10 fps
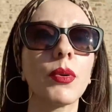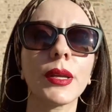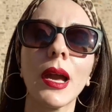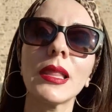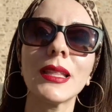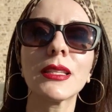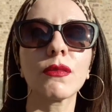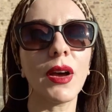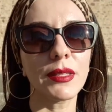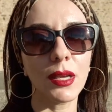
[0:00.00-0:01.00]
porque ali eles
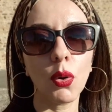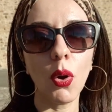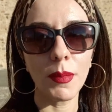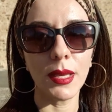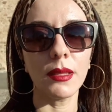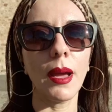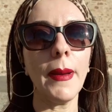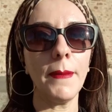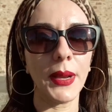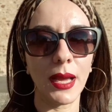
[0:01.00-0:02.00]
fazem
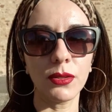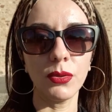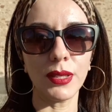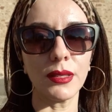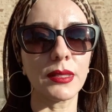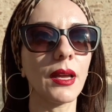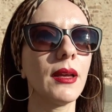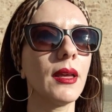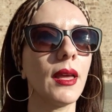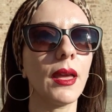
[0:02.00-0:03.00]
comida para turista.
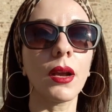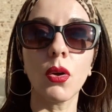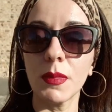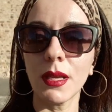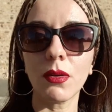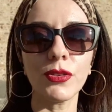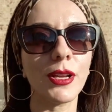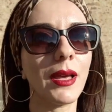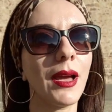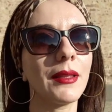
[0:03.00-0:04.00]
É comida
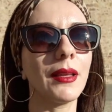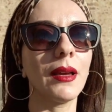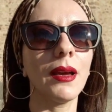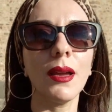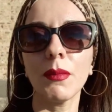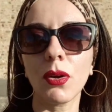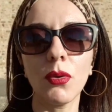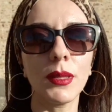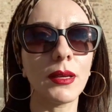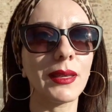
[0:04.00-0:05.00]
congelada, é uma
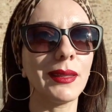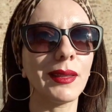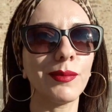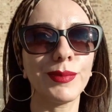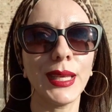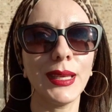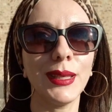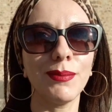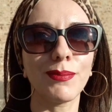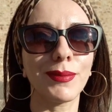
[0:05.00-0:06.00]
comida que não
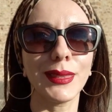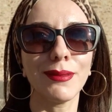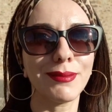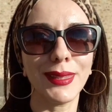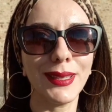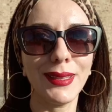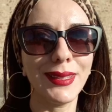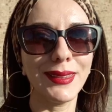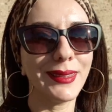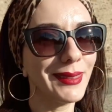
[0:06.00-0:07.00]
tem não tem
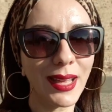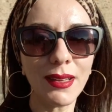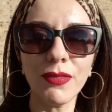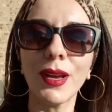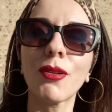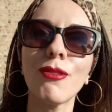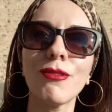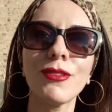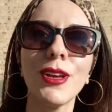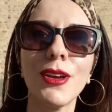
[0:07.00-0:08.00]
nada a ver
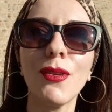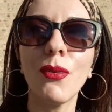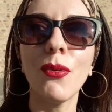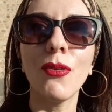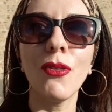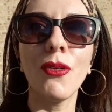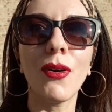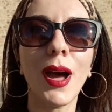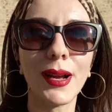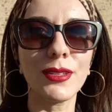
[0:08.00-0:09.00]
com
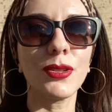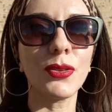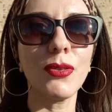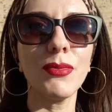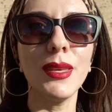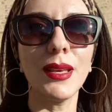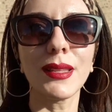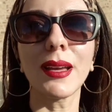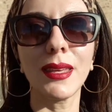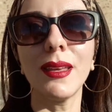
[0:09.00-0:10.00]
o, a gastronomia
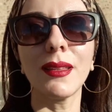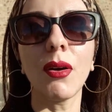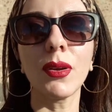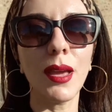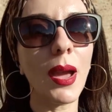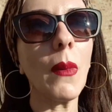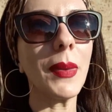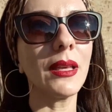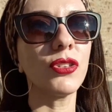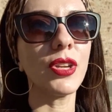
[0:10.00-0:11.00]
daqui, né? O que
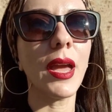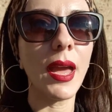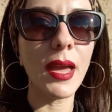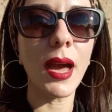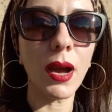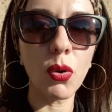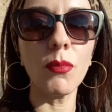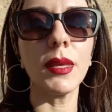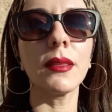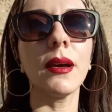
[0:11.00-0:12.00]
realmente é a
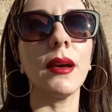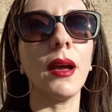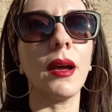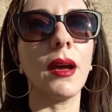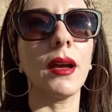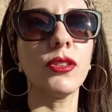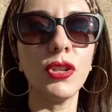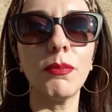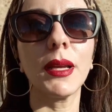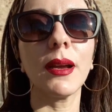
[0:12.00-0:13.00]
comida a,
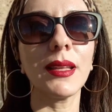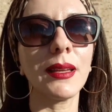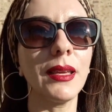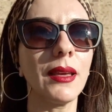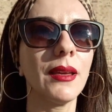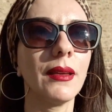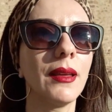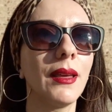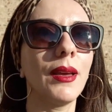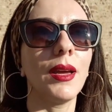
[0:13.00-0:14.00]
típica daqui
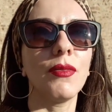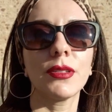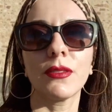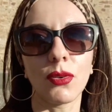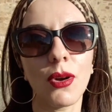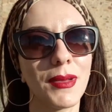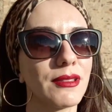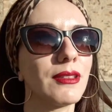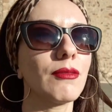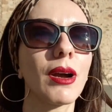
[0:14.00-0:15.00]
é, vocês vão comer
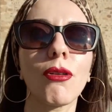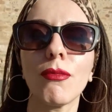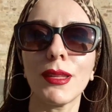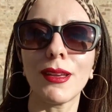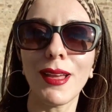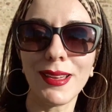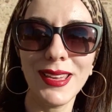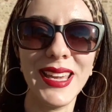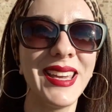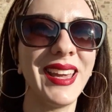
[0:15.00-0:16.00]
sim uma comida
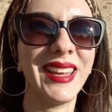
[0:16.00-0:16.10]
daqui.